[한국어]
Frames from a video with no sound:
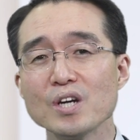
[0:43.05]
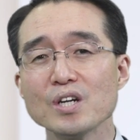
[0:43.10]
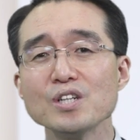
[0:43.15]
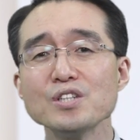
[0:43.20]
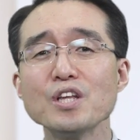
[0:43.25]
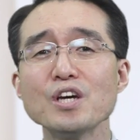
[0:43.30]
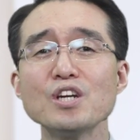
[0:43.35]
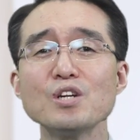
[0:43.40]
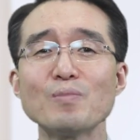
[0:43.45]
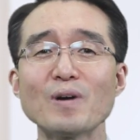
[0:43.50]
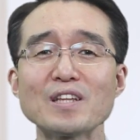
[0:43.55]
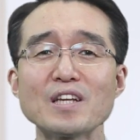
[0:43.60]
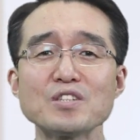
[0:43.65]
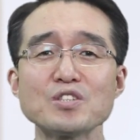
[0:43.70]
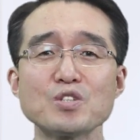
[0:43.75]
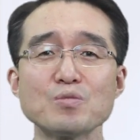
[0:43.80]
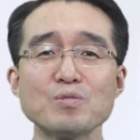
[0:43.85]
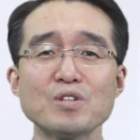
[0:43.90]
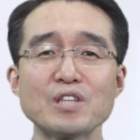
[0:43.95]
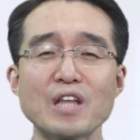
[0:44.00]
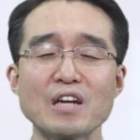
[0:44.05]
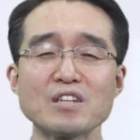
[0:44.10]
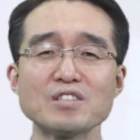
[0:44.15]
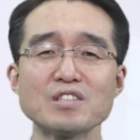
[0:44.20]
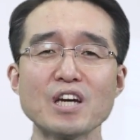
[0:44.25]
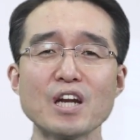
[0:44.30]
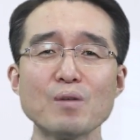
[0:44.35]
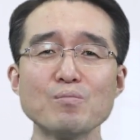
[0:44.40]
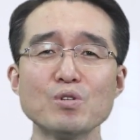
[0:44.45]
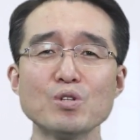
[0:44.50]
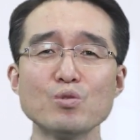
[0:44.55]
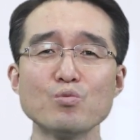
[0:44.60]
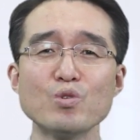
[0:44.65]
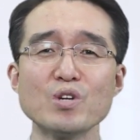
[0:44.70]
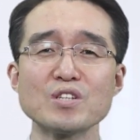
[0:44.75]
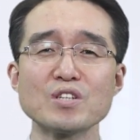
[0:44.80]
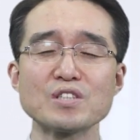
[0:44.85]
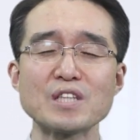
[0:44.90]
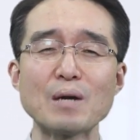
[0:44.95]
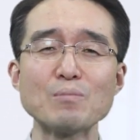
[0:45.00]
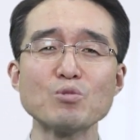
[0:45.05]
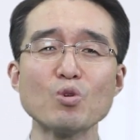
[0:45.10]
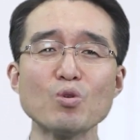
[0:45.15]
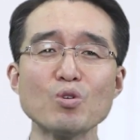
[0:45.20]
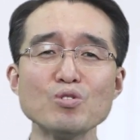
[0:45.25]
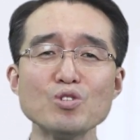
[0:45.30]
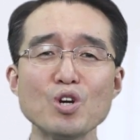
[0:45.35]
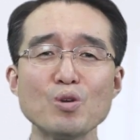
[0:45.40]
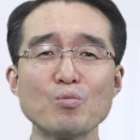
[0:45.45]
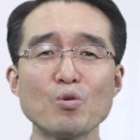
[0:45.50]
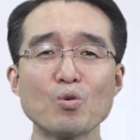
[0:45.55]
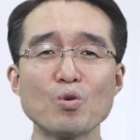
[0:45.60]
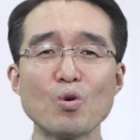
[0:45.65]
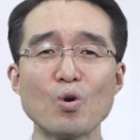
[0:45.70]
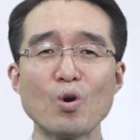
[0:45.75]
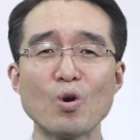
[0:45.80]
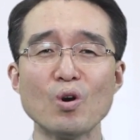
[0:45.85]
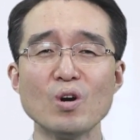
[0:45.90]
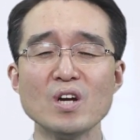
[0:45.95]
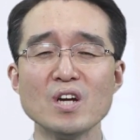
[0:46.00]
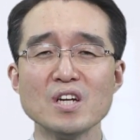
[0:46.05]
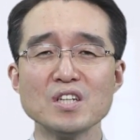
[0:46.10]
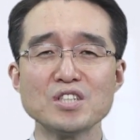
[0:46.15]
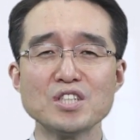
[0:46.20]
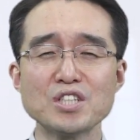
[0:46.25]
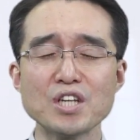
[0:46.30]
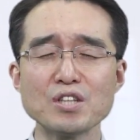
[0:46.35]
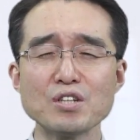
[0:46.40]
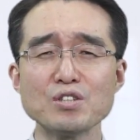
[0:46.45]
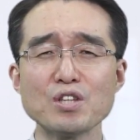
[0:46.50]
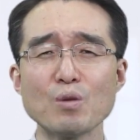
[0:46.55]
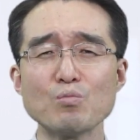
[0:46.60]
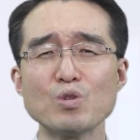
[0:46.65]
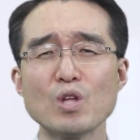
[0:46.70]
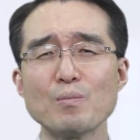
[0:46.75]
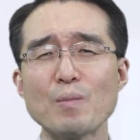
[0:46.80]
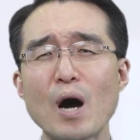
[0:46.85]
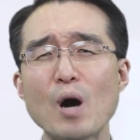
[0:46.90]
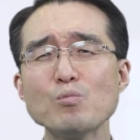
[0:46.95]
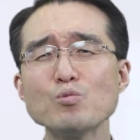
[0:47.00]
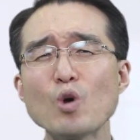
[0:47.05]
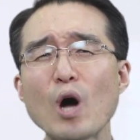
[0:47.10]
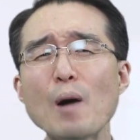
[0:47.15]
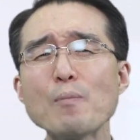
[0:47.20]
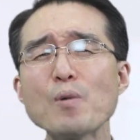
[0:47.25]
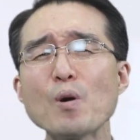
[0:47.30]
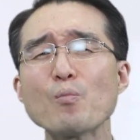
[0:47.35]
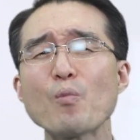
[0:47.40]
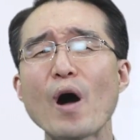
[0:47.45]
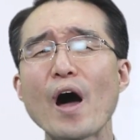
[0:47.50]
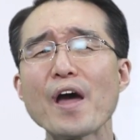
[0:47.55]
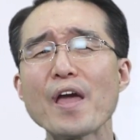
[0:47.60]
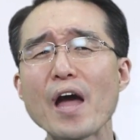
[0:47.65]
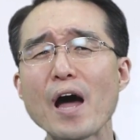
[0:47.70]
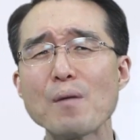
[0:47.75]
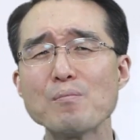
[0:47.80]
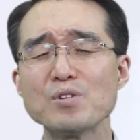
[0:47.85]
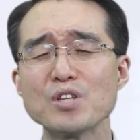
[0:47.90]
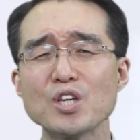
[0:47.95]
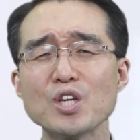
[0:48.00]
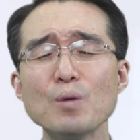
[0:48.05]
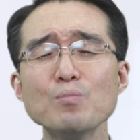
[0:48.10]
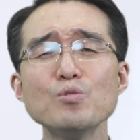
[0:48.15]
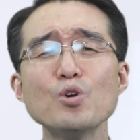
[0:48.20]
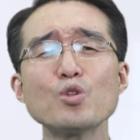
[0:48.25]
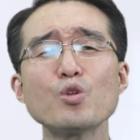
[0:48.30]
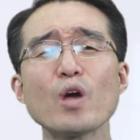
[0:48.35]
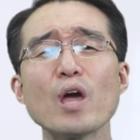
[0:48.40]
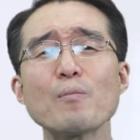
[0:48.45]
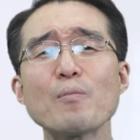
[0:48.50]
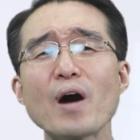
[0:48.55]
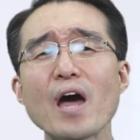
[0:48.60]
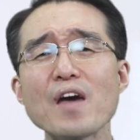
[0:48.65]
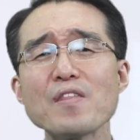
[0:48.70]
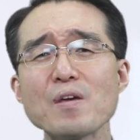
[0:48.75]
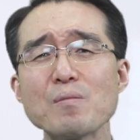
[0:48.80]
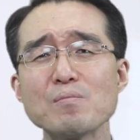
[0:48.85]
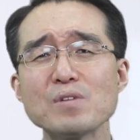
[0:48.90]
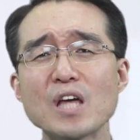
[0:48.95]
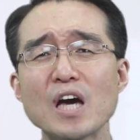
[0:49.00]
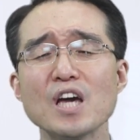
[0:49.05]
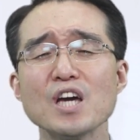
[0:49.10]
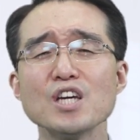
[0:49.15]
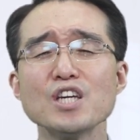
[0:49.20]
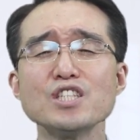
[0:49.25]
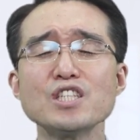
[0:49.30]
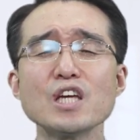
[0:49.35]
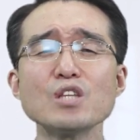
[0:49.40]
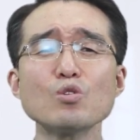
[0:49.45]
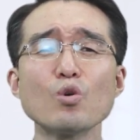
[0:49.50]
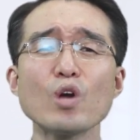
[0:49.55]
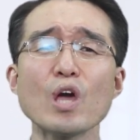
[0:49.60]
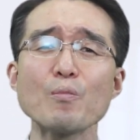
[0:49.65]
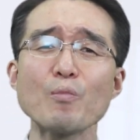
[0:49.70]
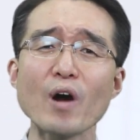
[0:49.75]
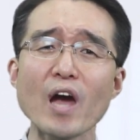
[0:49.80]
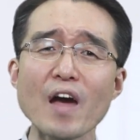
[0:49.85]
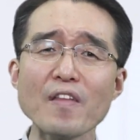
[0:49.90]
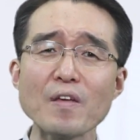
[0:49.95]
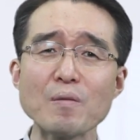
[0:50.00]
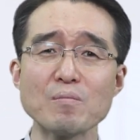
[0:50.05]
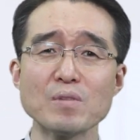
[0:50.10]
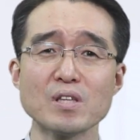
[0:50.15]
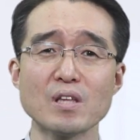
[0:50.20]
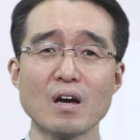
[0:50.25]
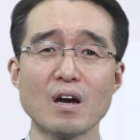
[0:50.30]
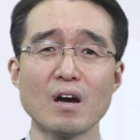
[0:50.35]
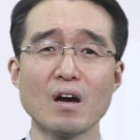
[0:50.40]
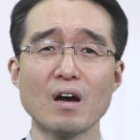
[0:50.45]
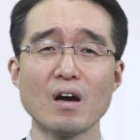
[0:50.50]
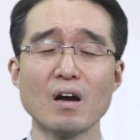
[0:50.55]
은혜를 받았으면 다른 사람들을 위해서 땀도 흘려보고 지체들 때문에 마음도 아파봐야 합니다. 염려도 해봐야 됩니다. 희생도 해봐야 됩니다.